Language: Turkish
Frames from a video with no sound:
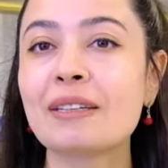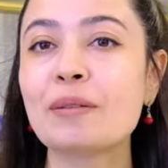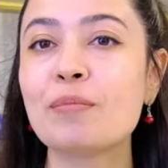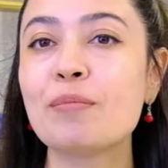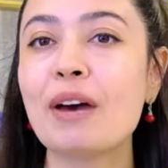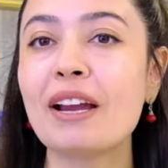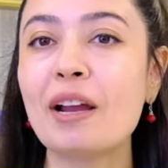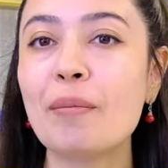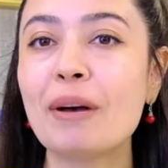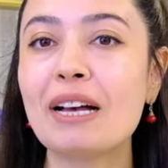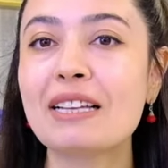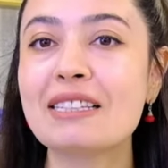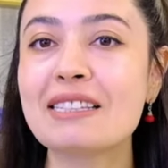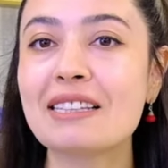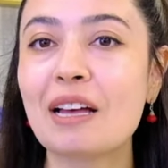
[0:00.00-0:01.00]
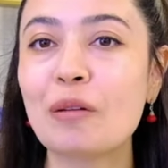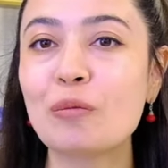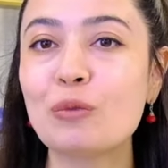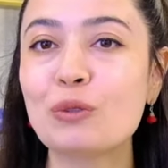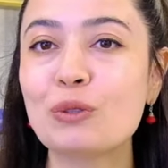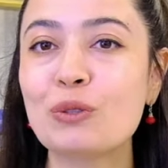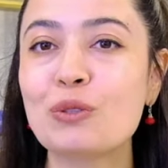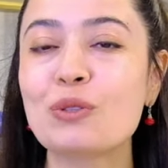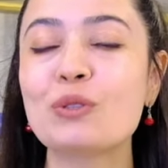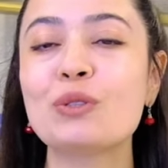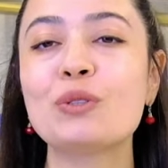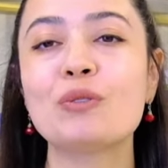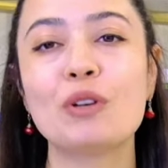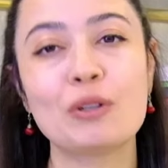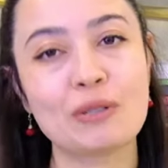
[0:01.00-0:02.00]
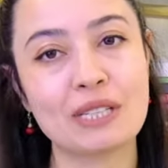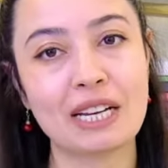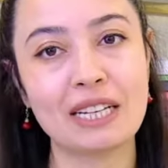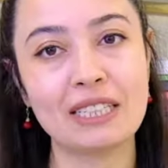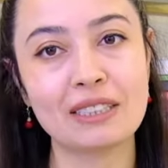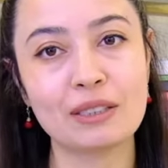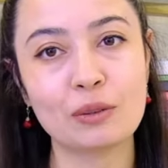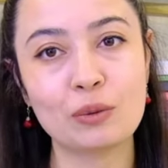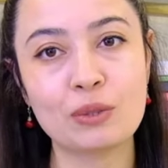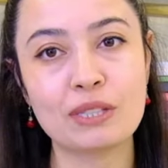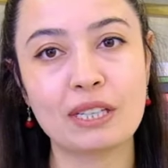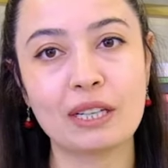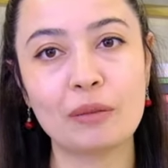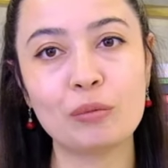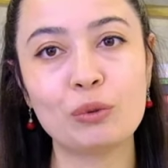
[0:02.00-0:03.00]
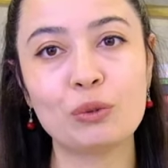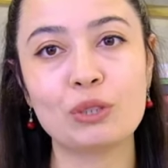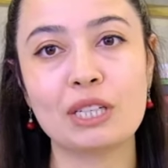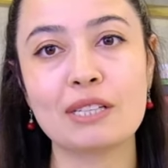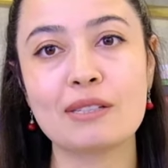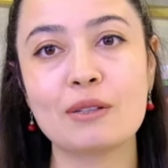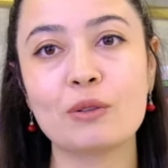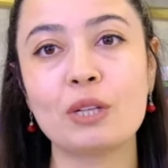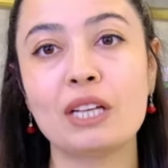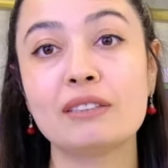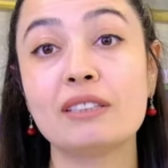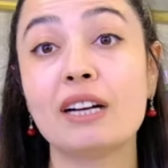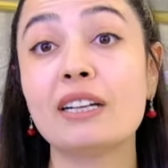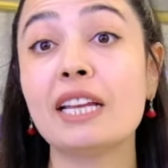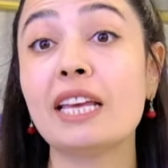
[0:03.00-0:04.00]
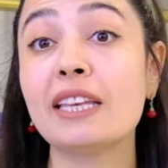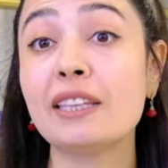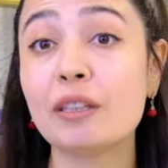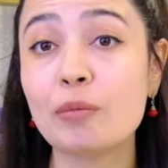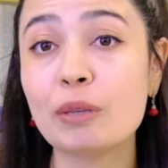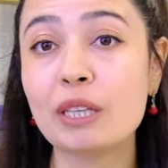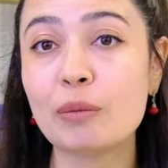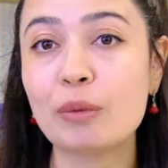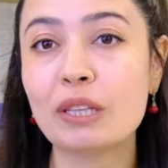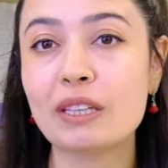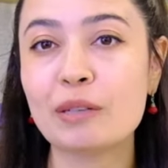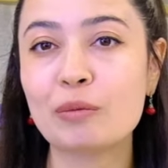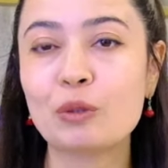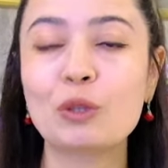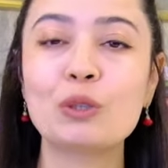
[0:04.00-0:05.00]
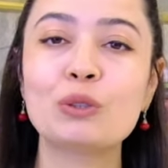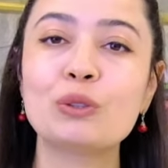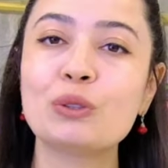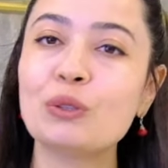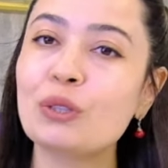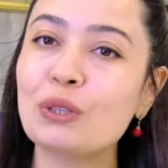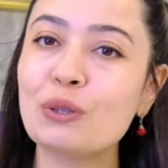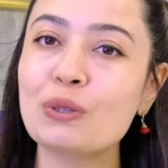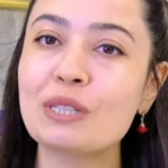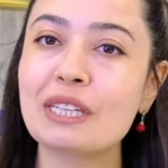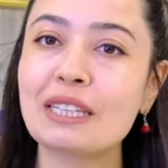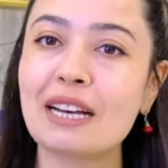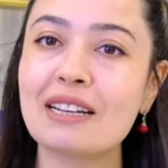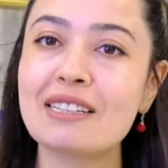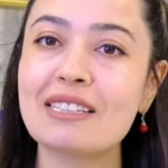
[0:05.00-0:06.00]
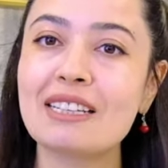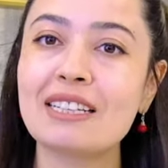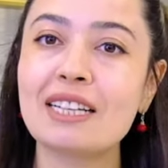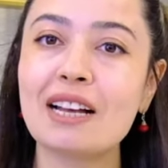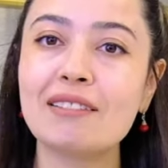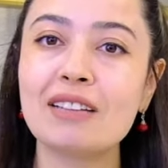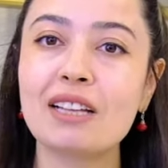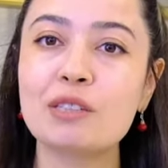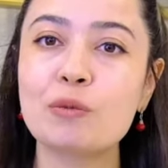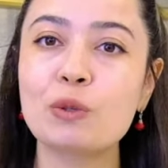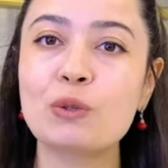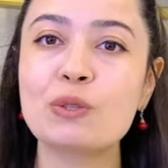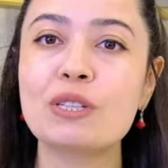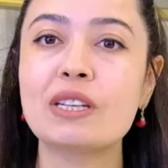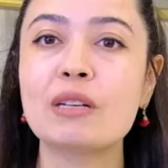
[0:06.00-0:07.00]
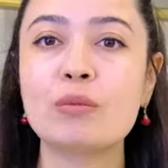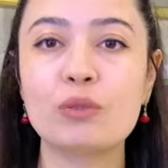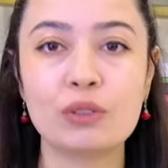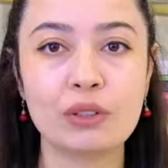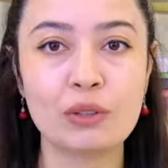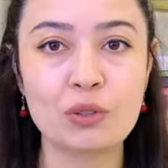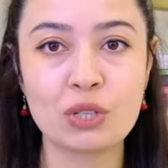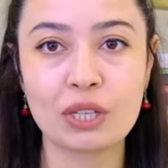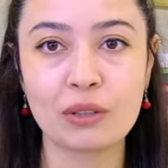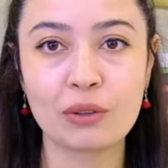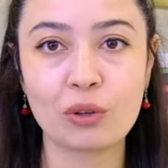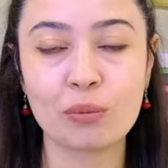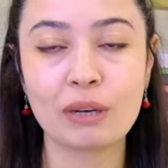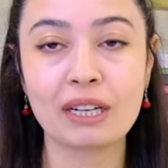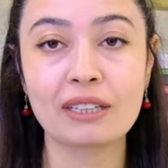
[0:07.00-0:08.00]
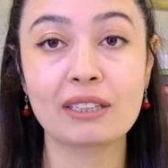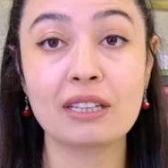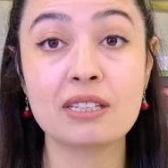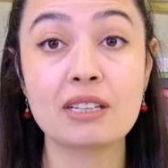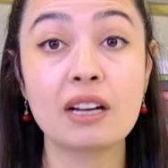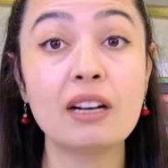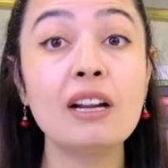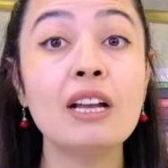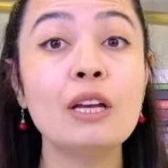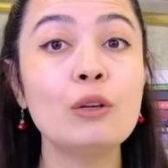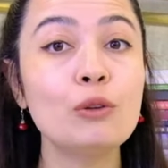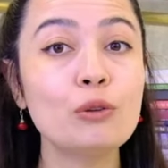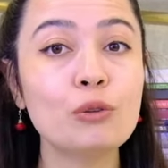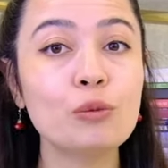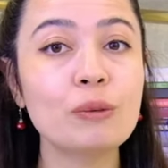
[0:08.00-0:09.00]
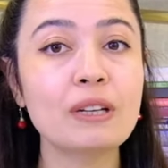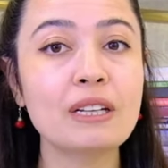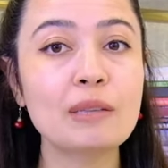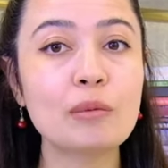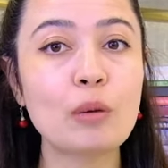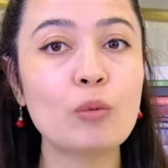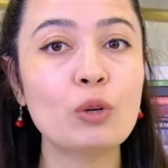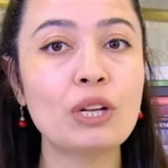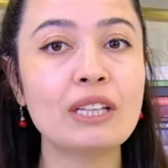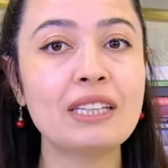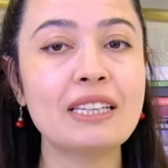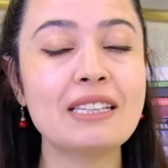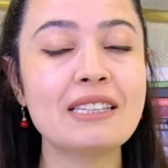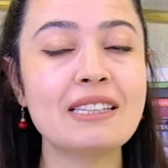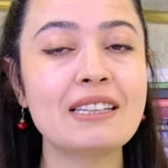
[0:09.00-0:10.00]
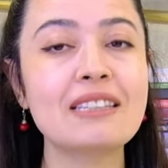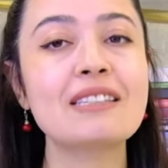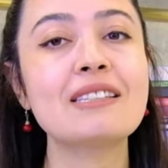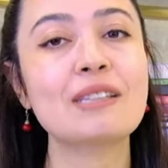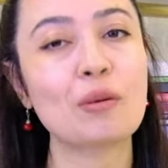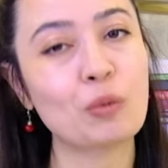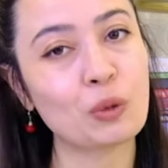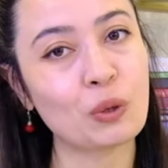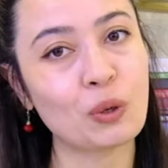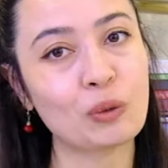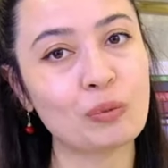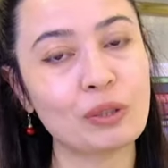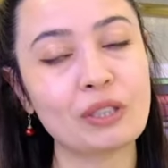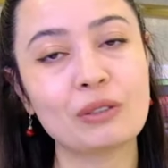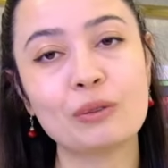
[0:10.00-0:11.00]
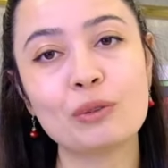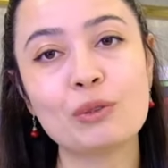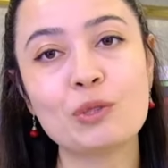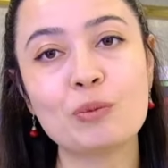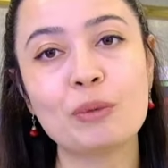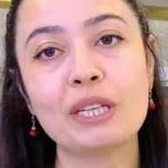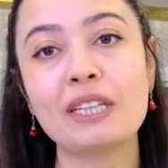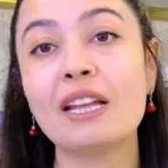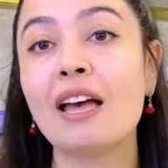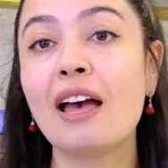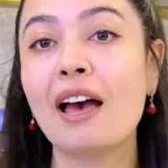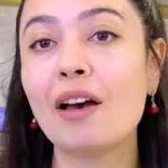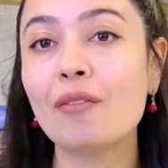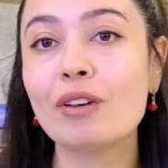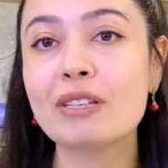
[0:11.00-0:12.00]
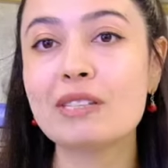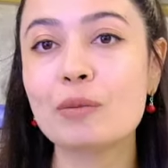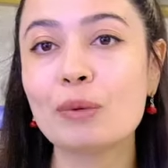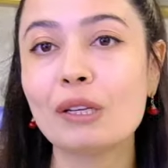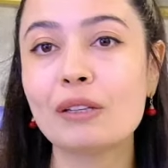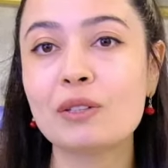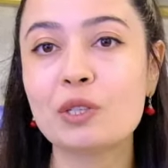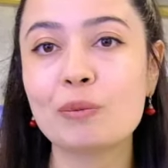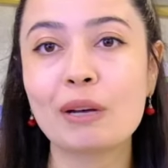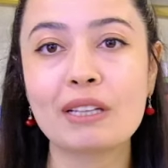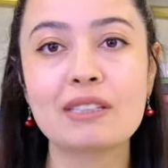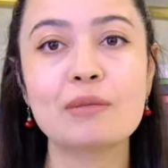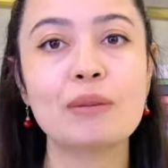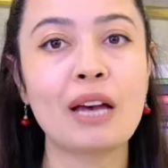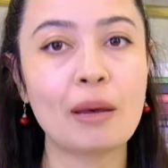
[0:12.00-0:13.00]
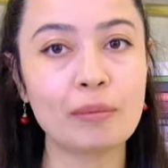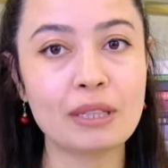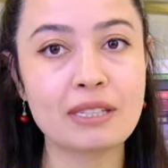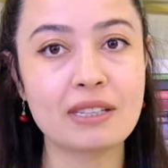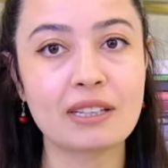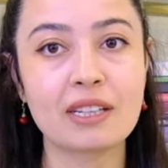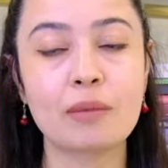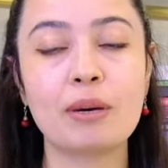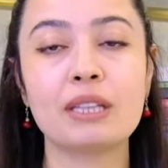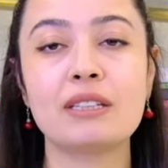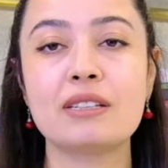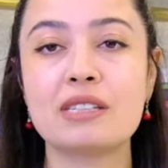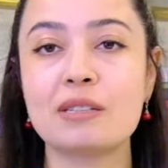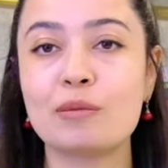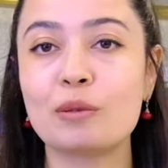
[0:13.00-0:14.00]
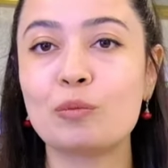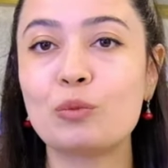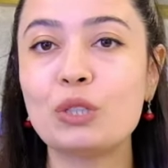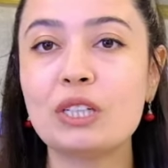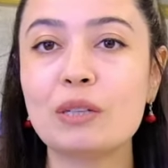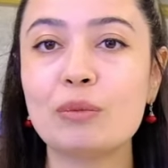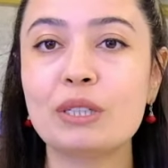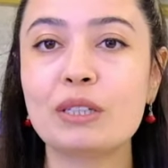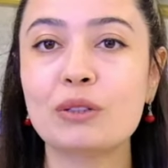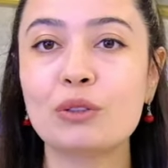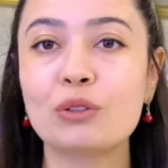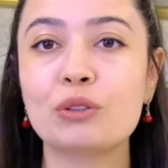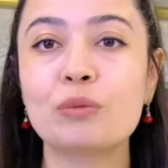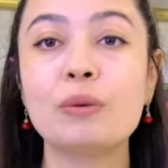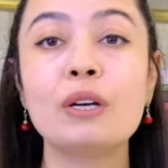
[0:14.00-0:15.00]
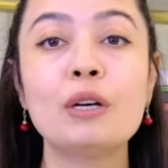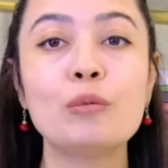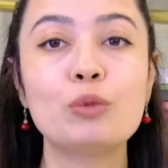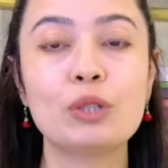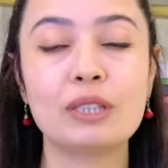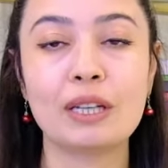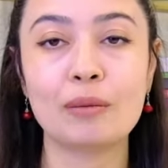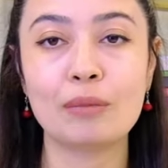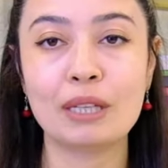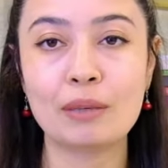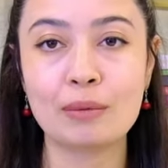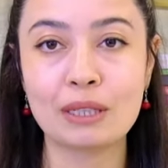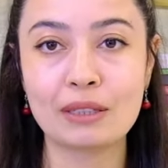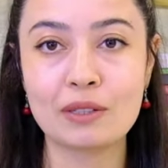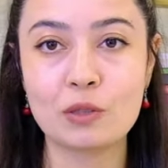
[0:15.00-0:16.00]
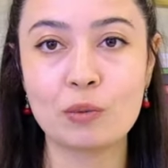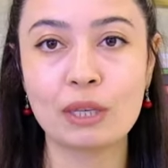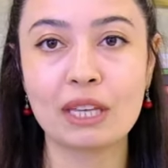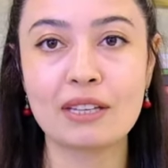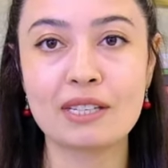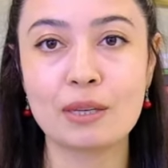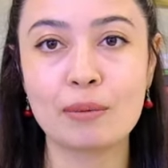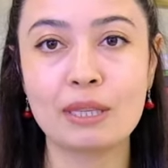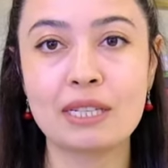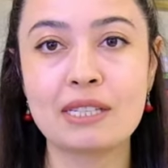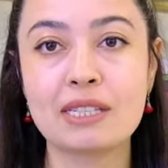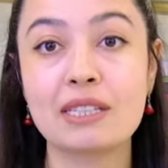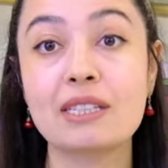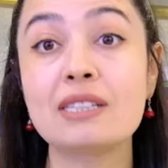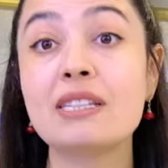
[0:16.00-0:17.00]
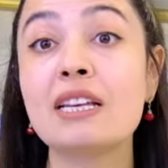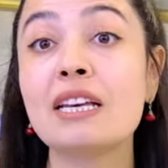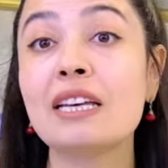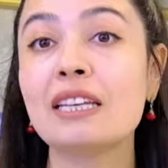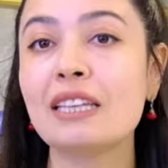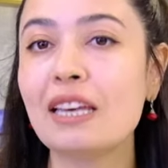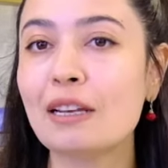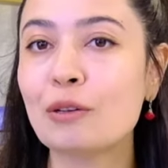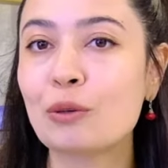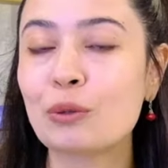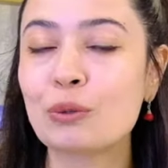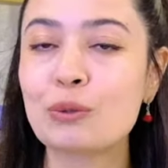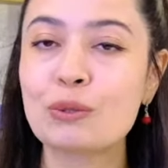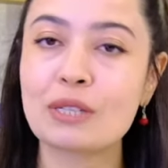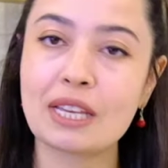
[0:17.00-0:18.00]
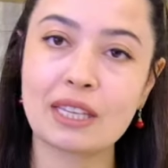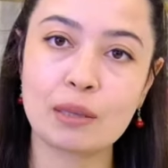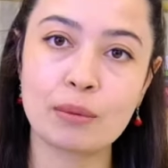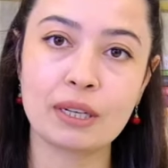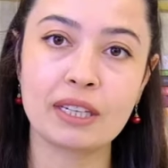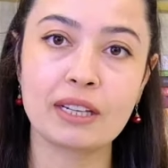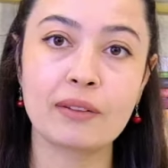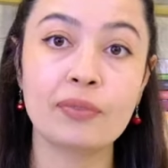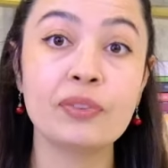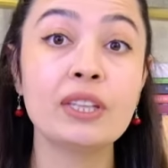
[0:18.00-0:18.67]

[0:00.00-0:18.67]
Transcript: Merhaba Aslan Burcu ve özellikle de yükselen Burcu Aslanlar Ekim 2024'ün gökyüzü enerjilerini anlatmak üzere bu videoyu çekiyorum arkadaşlar. YouTube kanalıma abone değilseniz abone olmayı unutmayın. Hem WhatsApp iletişim hattımı hem de Instagram adresimi buraya bırakıyorum. Buradan benimle iletişime geçebilirsiniz. Geliyoruz Ekim ayına.